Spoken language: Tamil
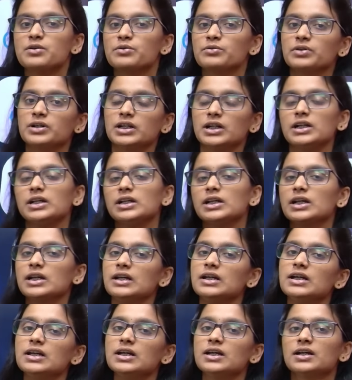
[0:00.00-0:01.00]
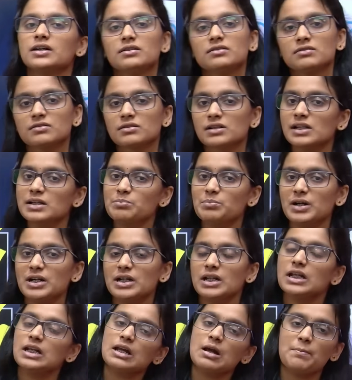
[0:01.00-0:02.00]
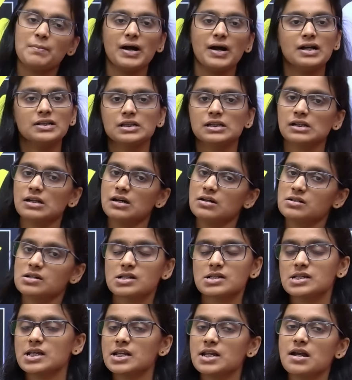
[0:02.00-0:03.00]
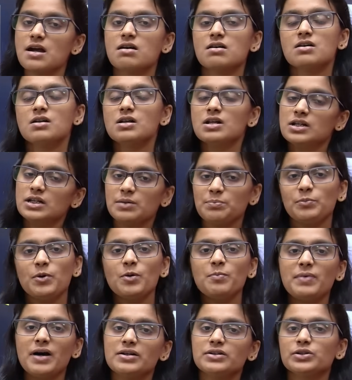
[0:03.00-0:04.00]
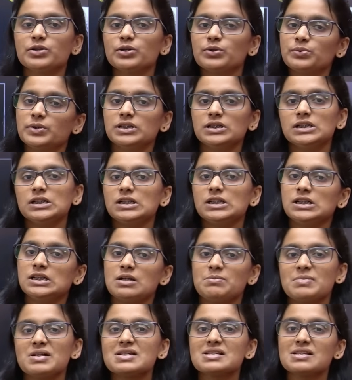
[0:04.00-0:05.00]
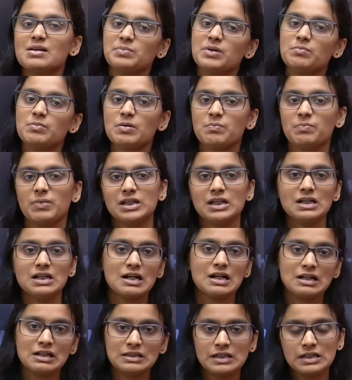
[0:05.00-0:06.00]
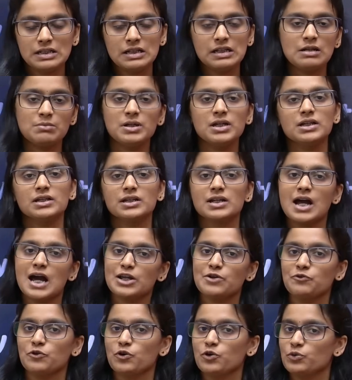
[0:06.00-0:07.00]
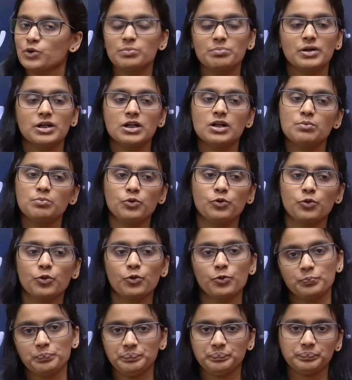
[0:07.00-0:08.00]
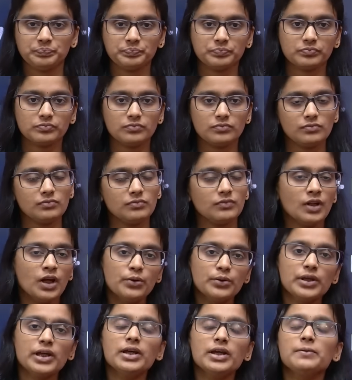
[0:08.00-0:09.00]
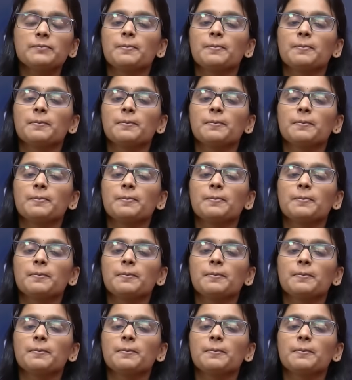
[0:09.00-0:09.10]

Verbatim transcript: கொடுக்குறேன் நீங்கள் கிளிக் பண்ணி நீங்கள் பார்த்துக்கலாம் சரியா இப்போ பார்ட் டூ வந்து நம்ம செப்டம்பர் பதினாலாம் தேதி நம்ம கேரி ஃபார்வர்ட் பண்ண போகிறோம் ஓகே